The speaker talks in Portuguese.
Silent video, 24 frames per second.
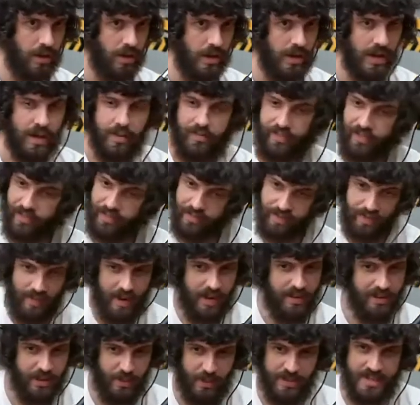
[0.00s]
Ele
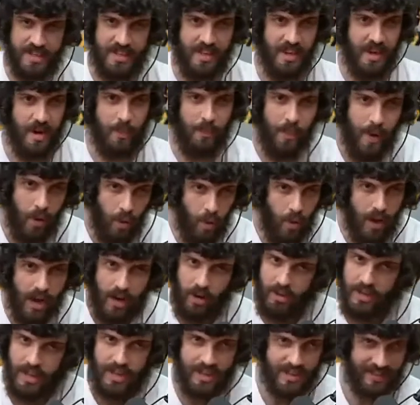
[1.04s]
ah, tipo assim, ele pagou o
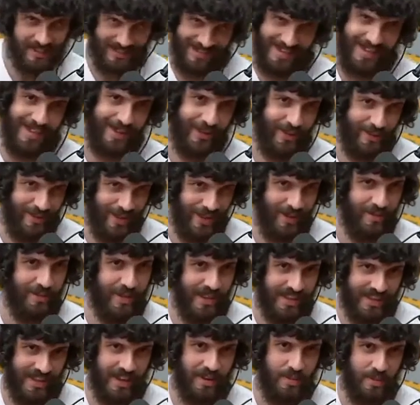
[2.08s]
canal dele inteiro, mano,
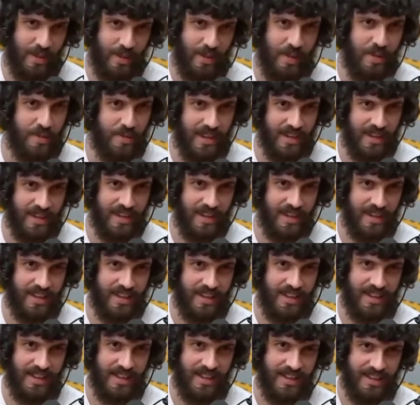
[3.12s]
pra entrar no BBB.
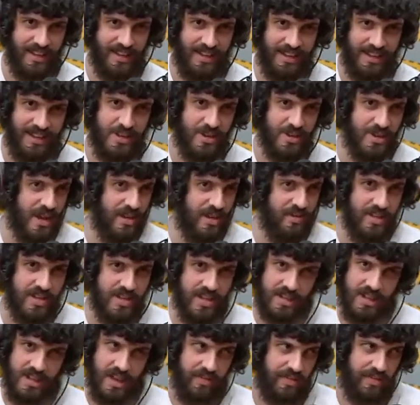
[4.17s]
Tá. Isso aí
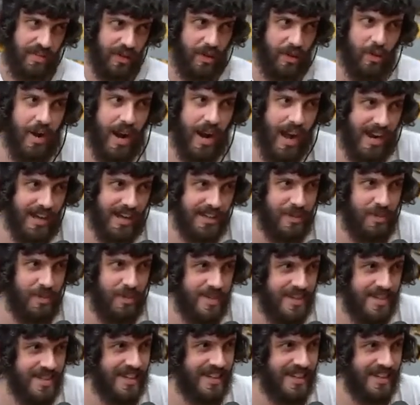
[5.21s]
você já vê que o cara, tipo
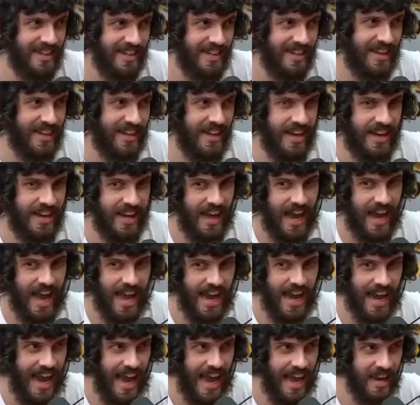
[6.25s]
assim,
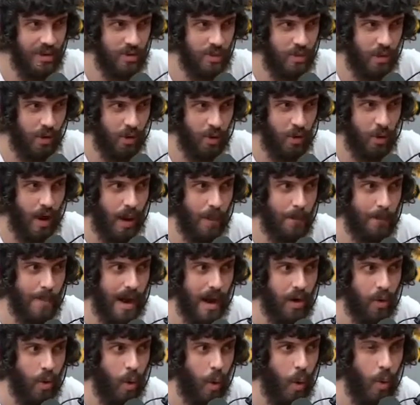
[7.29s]
caralho, o maluco
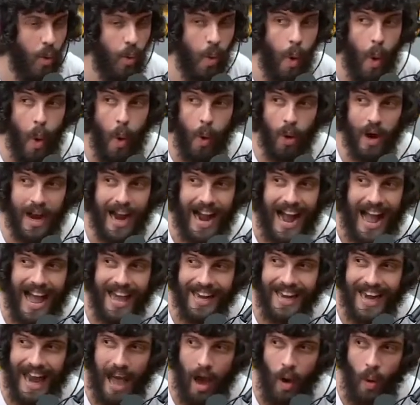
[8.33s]
apagou o
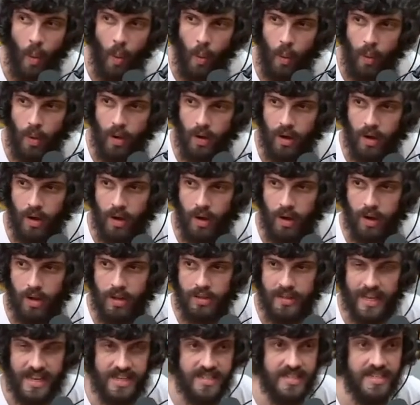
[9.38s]
canal.
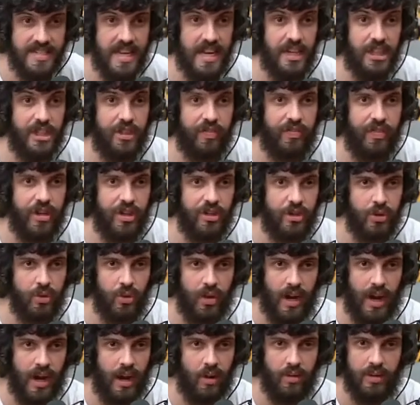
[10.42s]
Tem seis vídeos
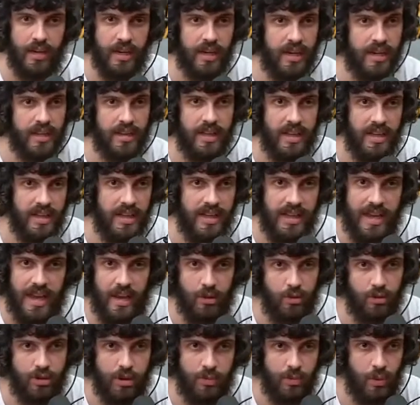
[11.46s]
no canal dele que tem
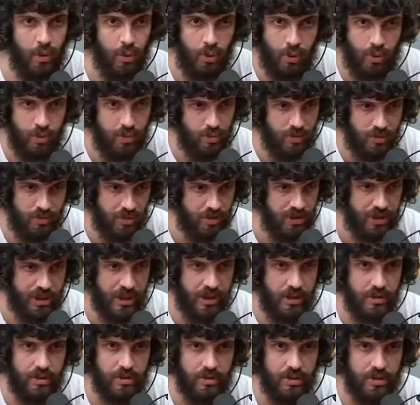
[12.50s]
500 mil
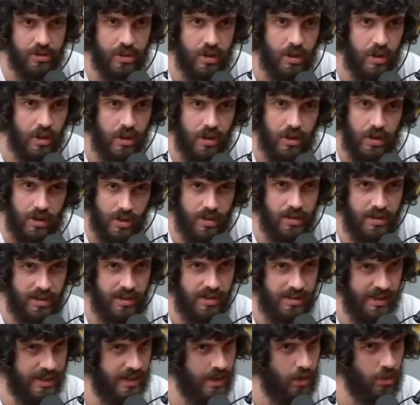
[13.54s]
inscritos.
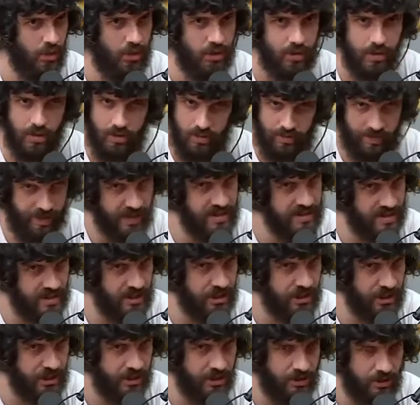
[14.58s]
Entendeu? Não faz
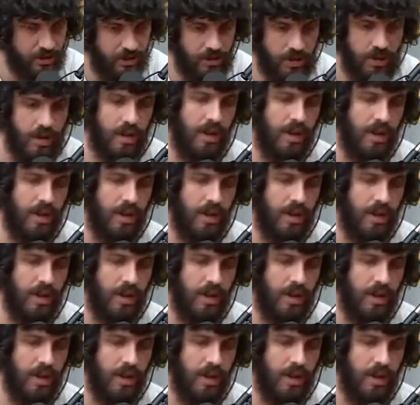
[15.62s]
sentido.